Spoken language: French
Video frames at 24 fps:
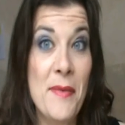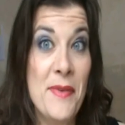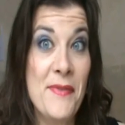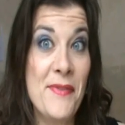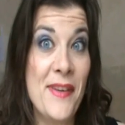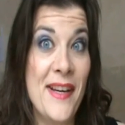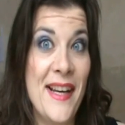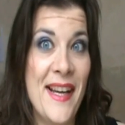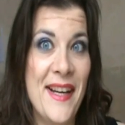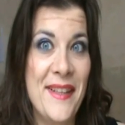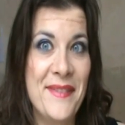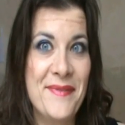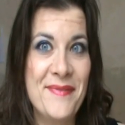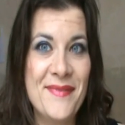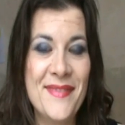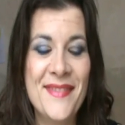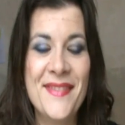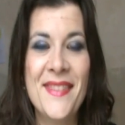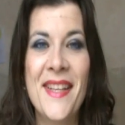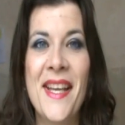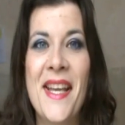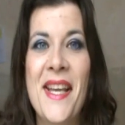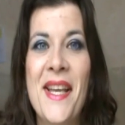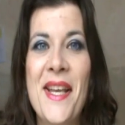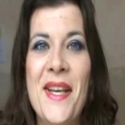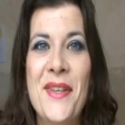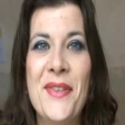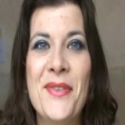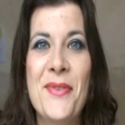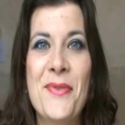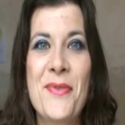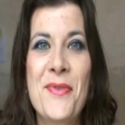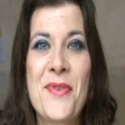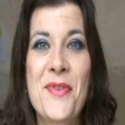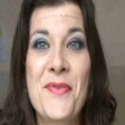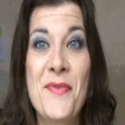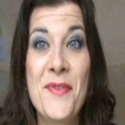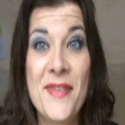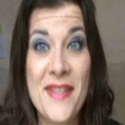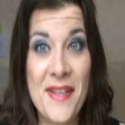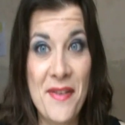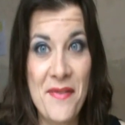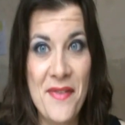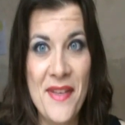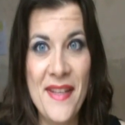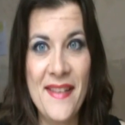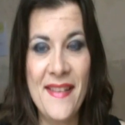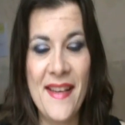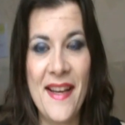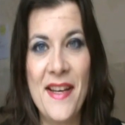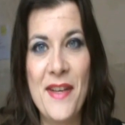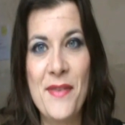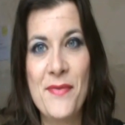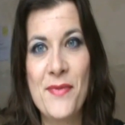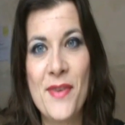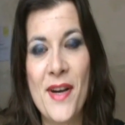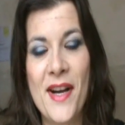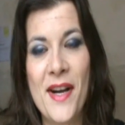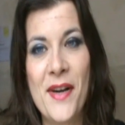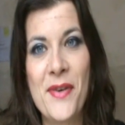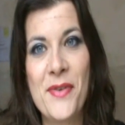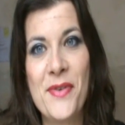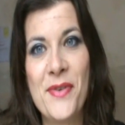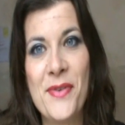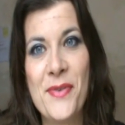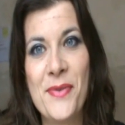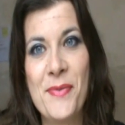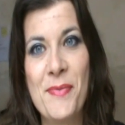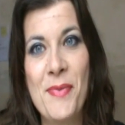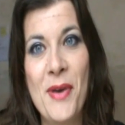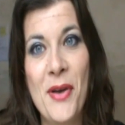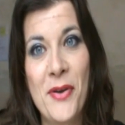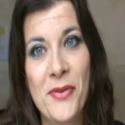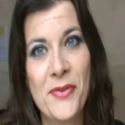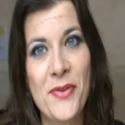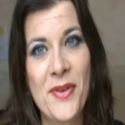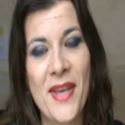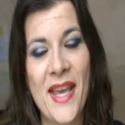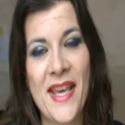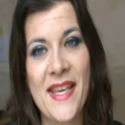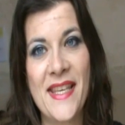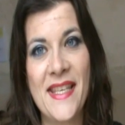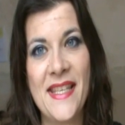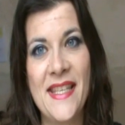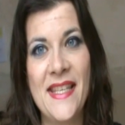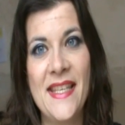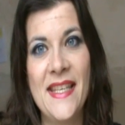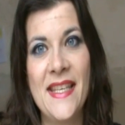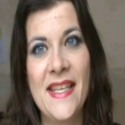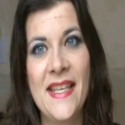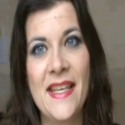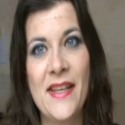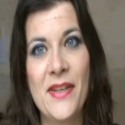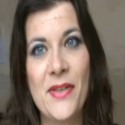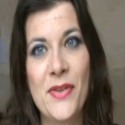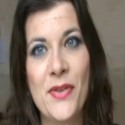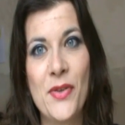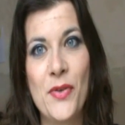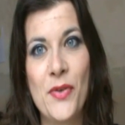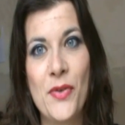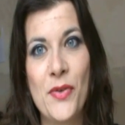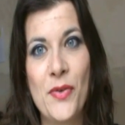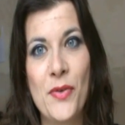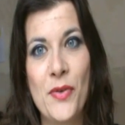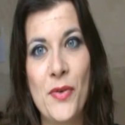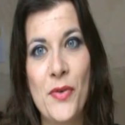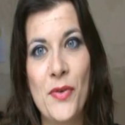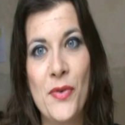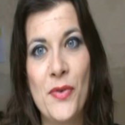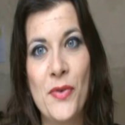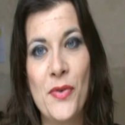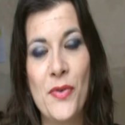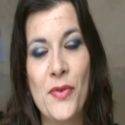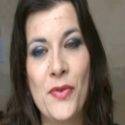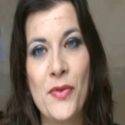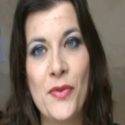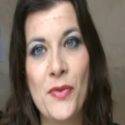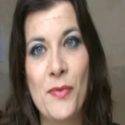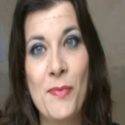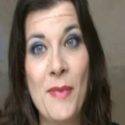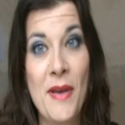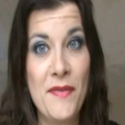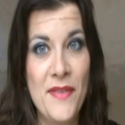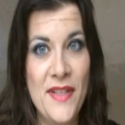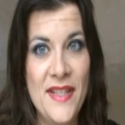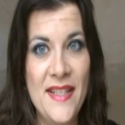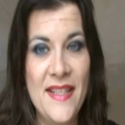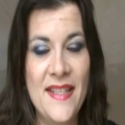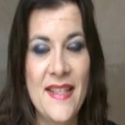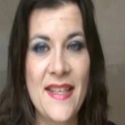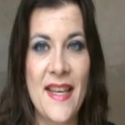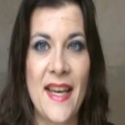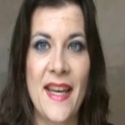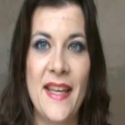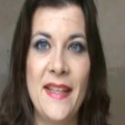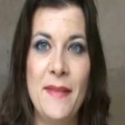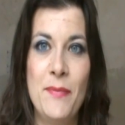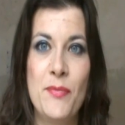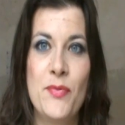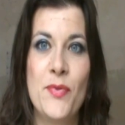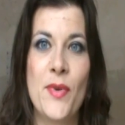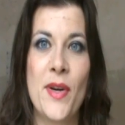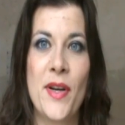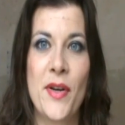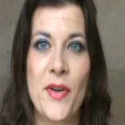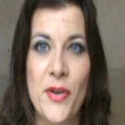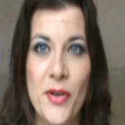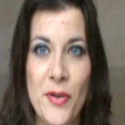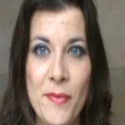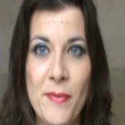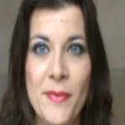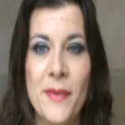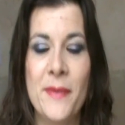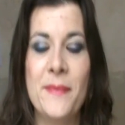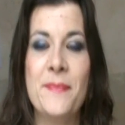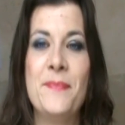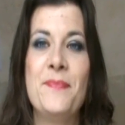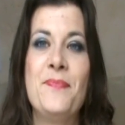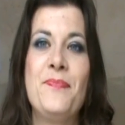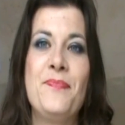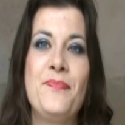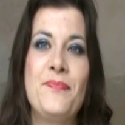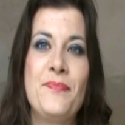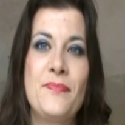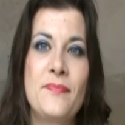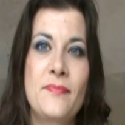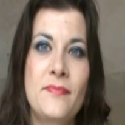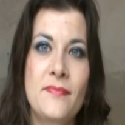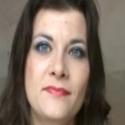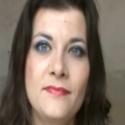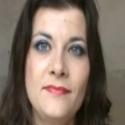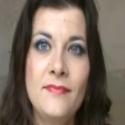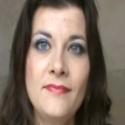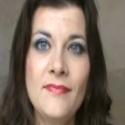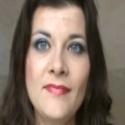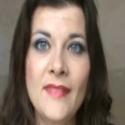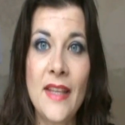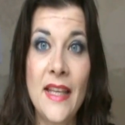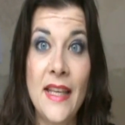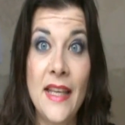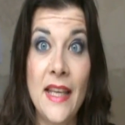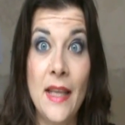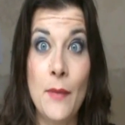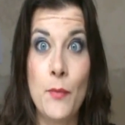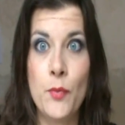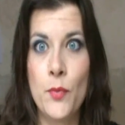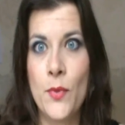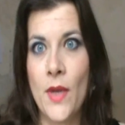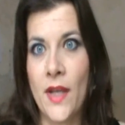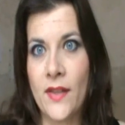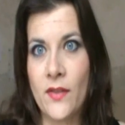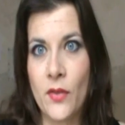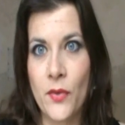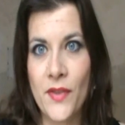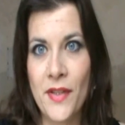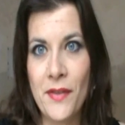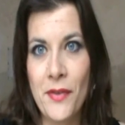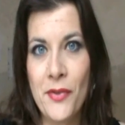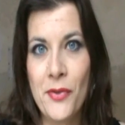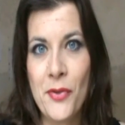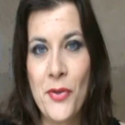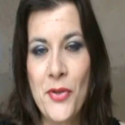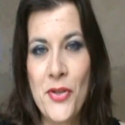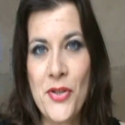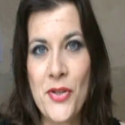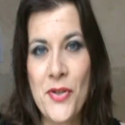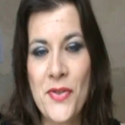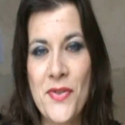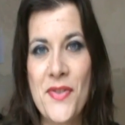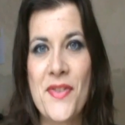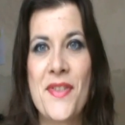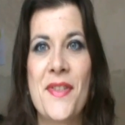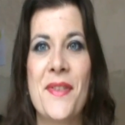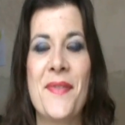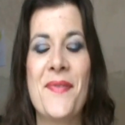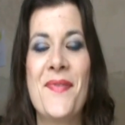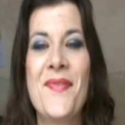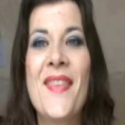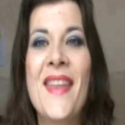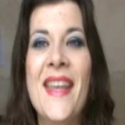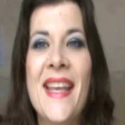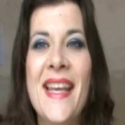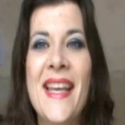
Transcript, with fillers: puis voilà. Donc je vous invite à aller voir le blog de Kaki, euh, mavidiscrète.com, et puis à tenter votre chance.